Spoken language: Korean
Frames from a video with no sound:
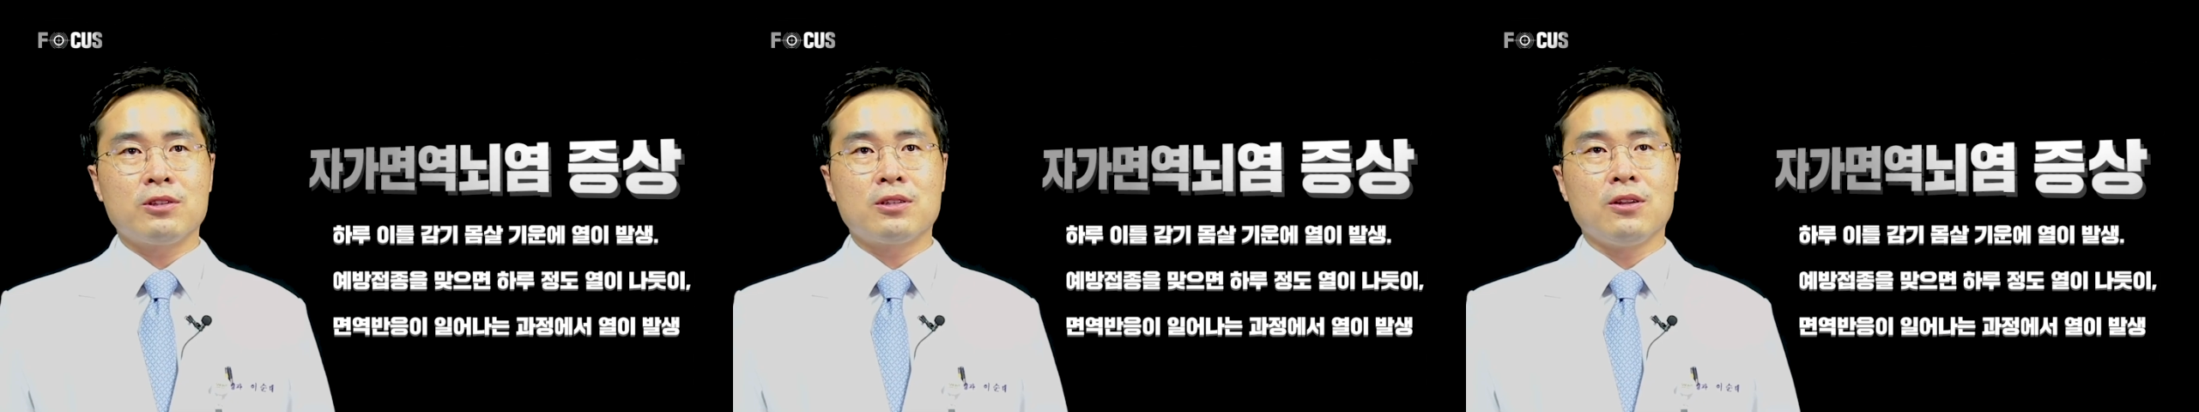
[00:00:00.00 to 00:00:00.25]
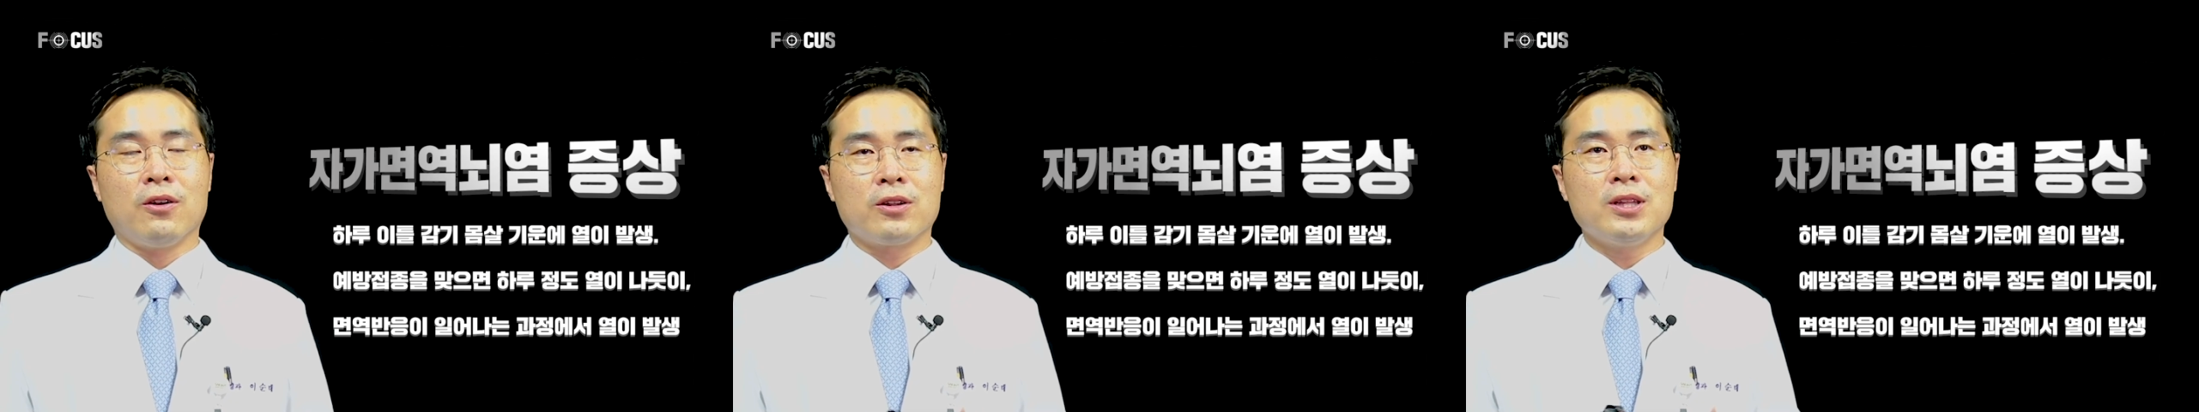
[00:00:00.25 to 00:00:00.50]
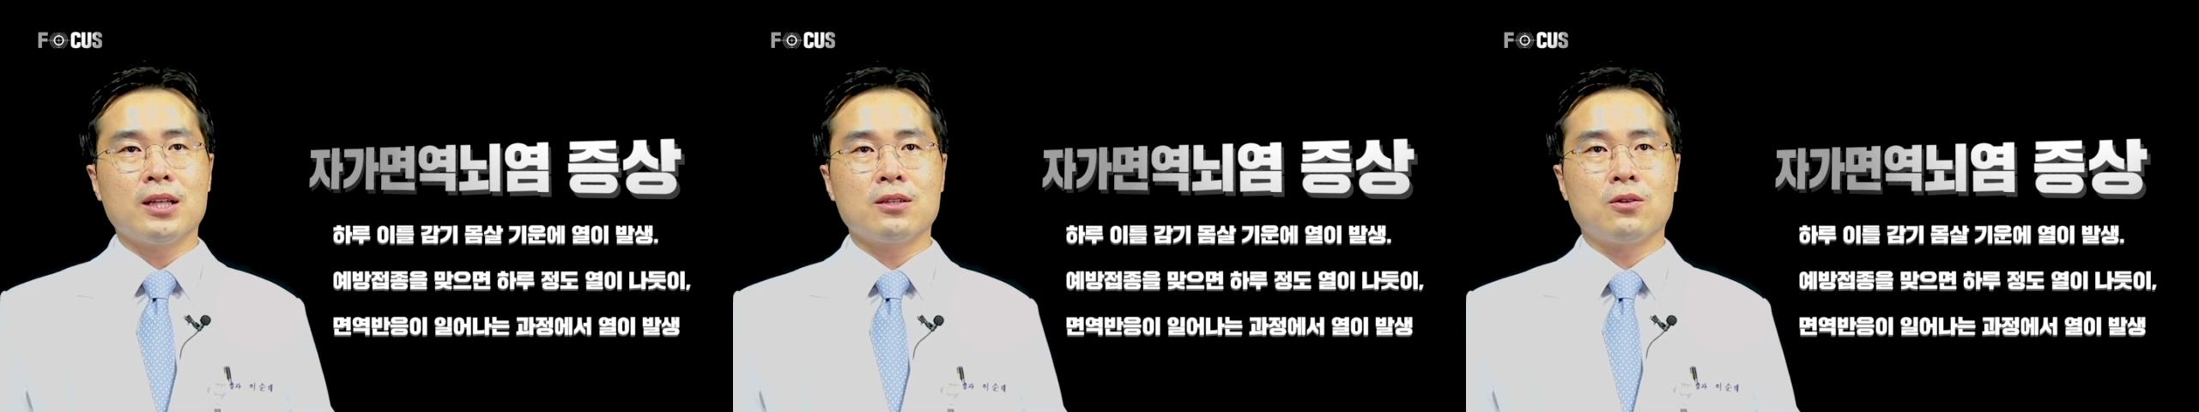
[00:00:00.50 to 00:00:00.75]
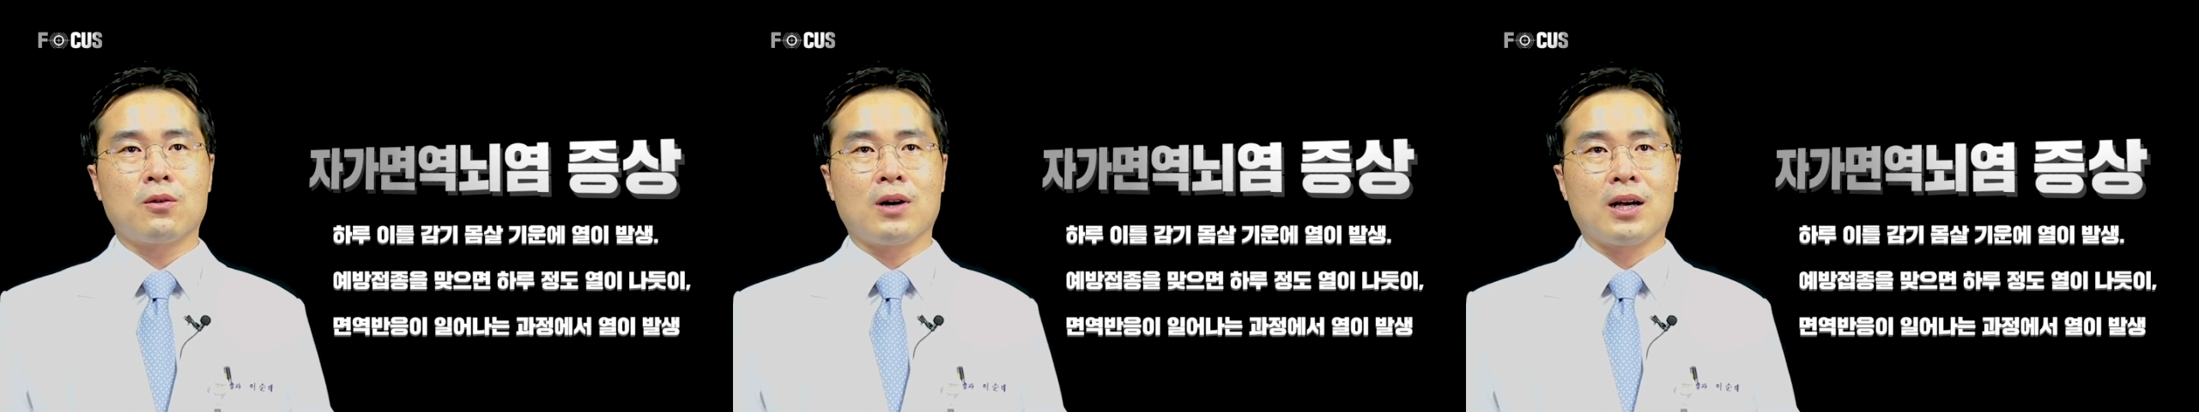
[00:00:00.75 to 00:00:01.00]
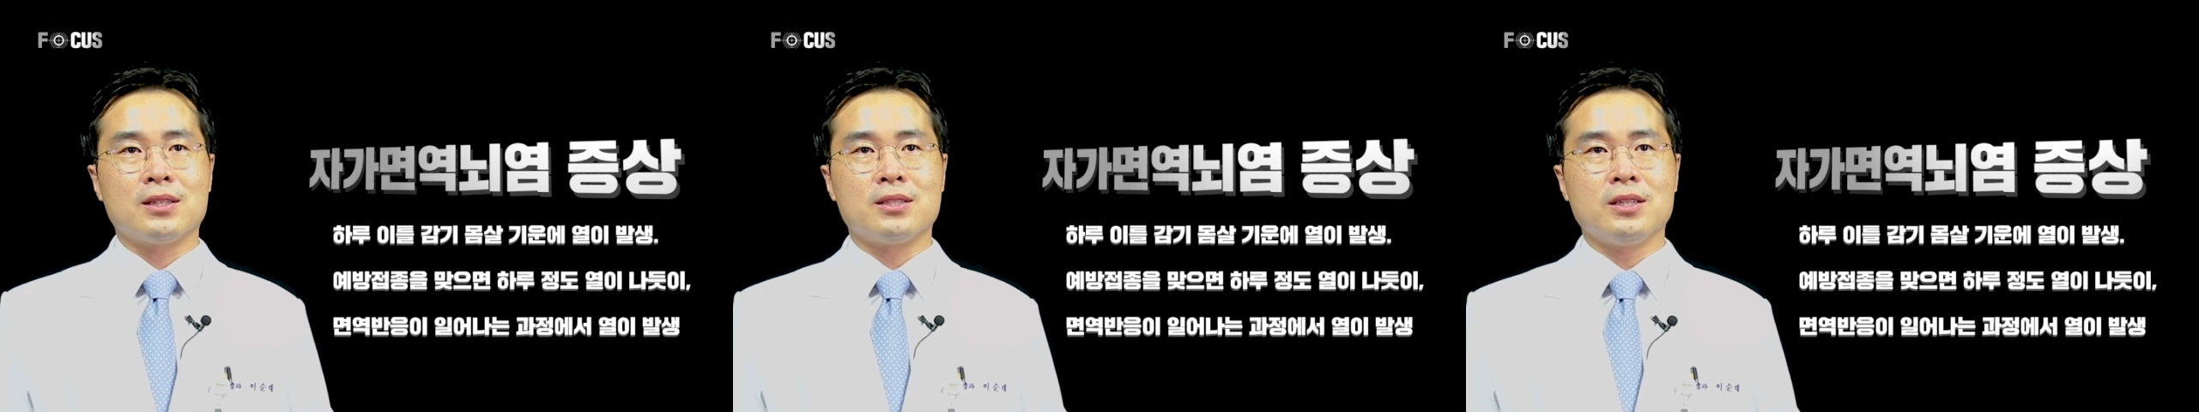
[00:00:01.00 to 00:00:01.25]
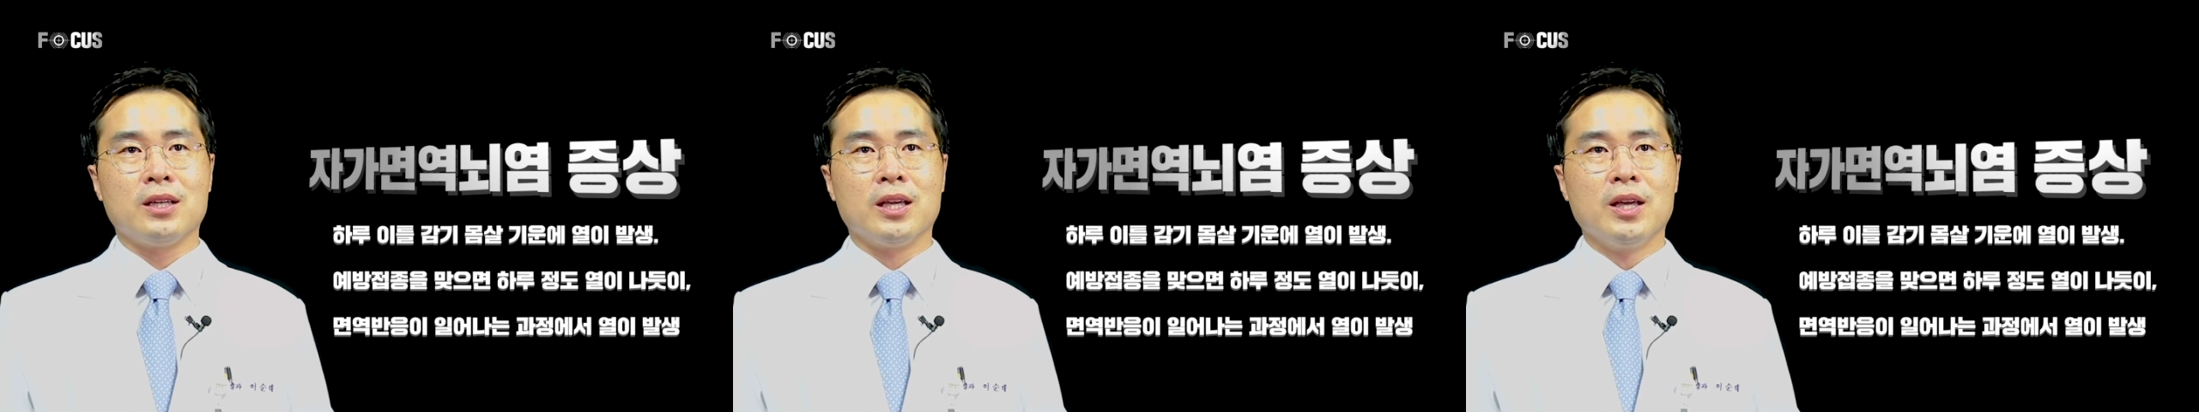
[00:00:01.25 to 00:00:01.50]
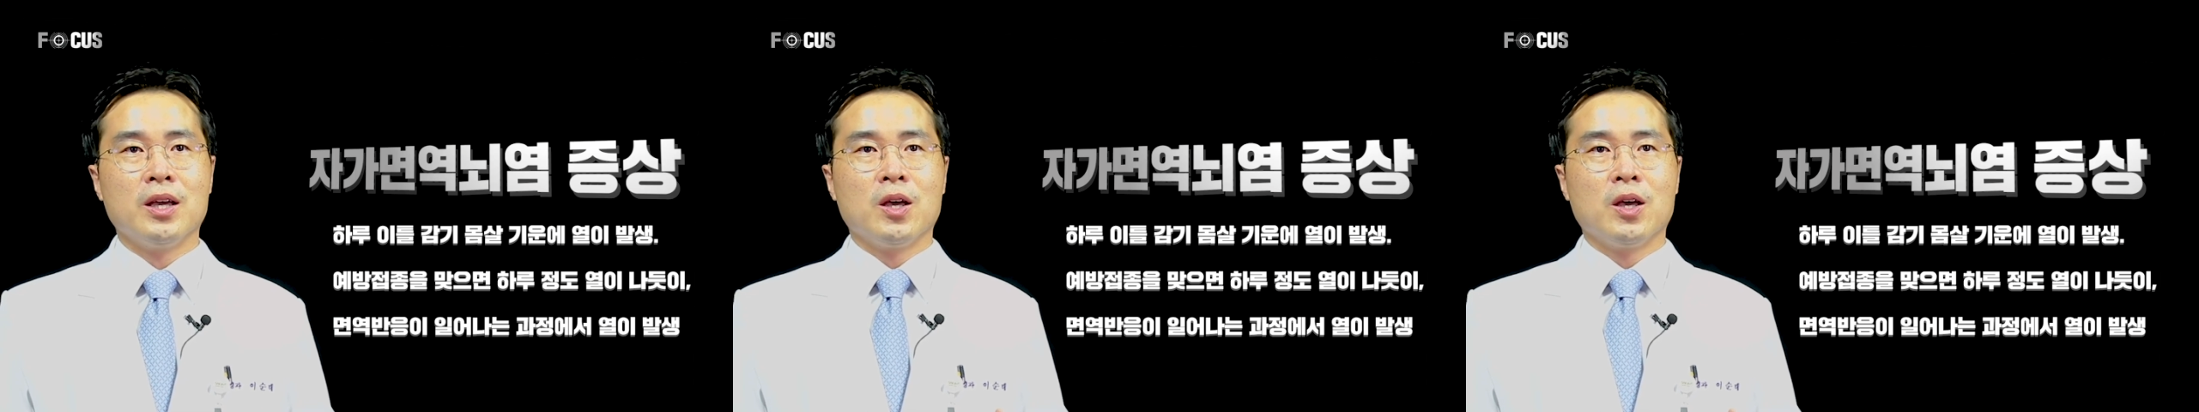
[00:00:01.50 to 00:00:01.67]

이틀 열이 나는 것과 같이